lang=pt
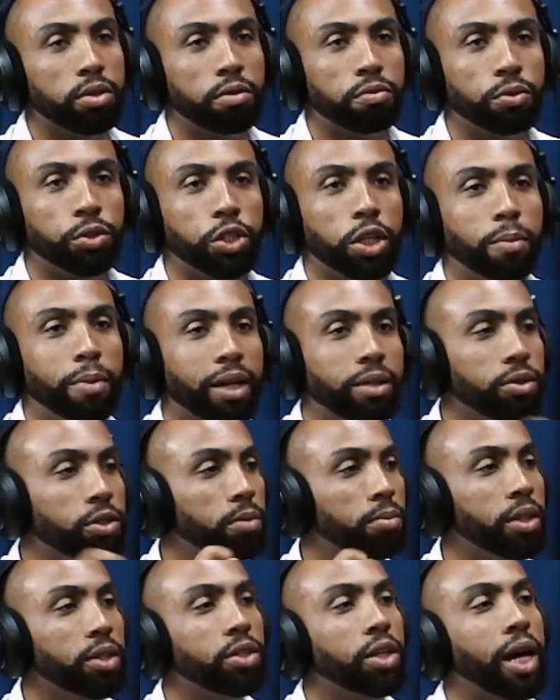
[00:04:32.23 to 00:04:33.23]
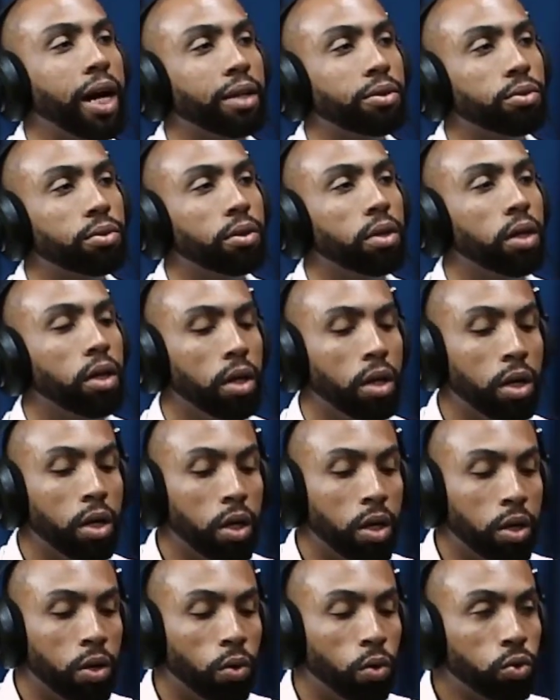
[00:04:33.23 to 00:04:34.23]
e fui chamado de imediato.
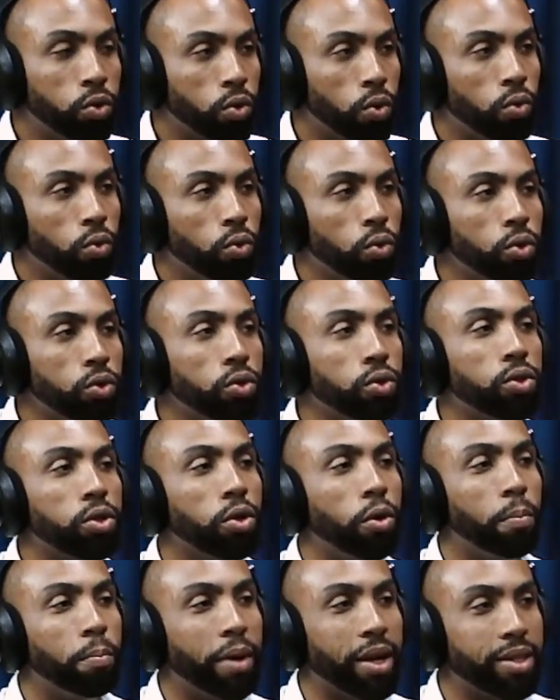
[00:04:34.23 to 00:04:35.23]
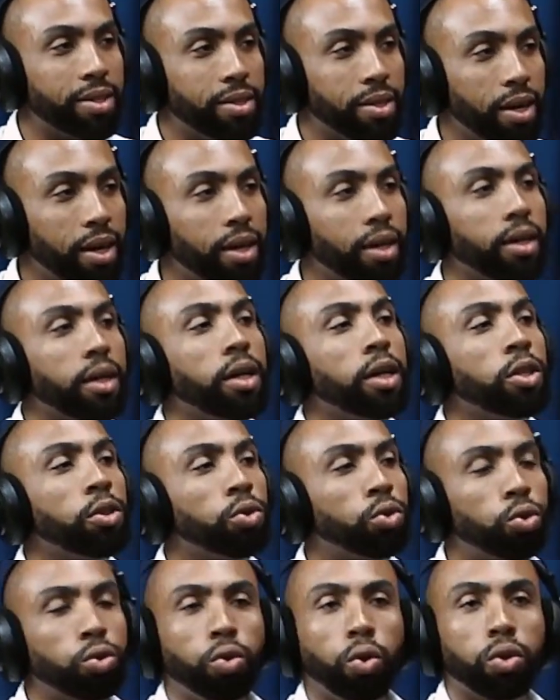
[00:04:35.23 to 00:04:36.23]
Os ah, concursos ah, que eu passei,
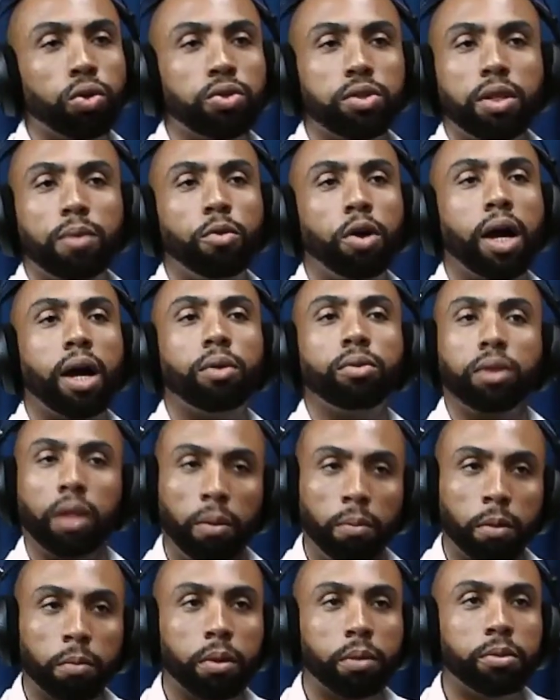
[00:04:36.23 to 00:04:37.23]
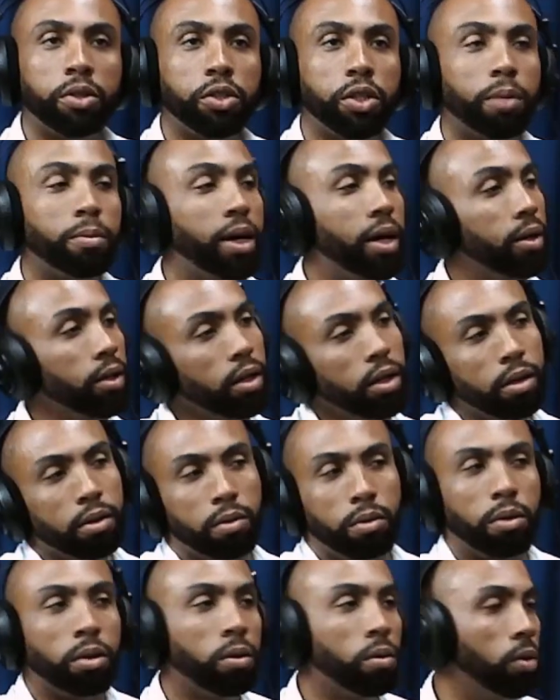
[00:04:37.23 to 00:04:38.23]
todos demoravam um tempinho para me chamar.
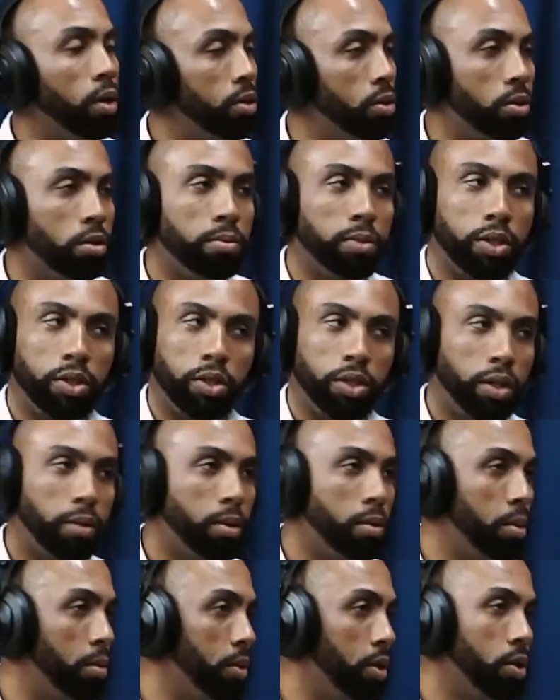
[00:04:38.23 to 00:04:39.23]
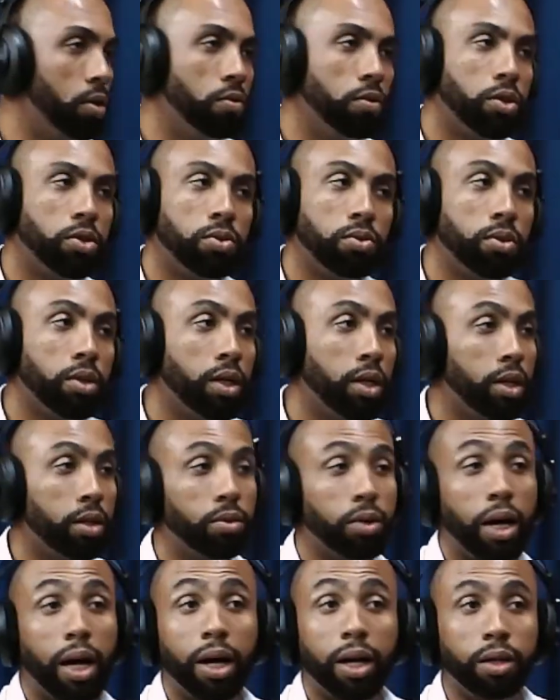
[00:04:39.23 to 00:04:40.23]
Ah. Enquanto não me chamam, amigo, eu vou
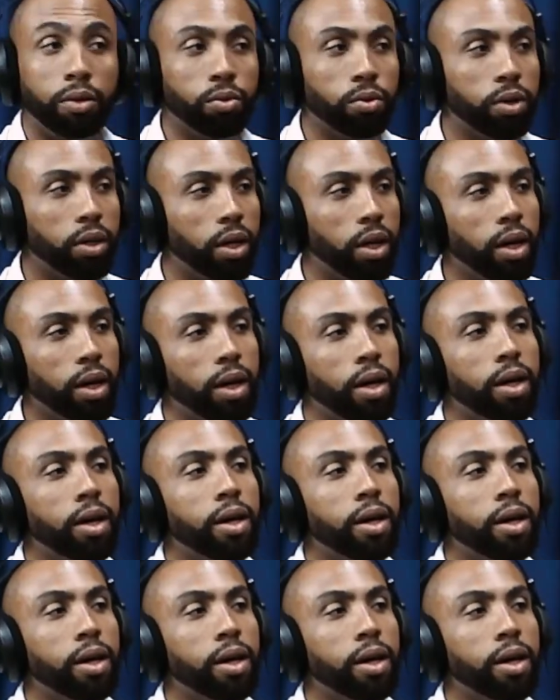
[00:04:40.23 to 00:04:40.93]
estudando. Além do que,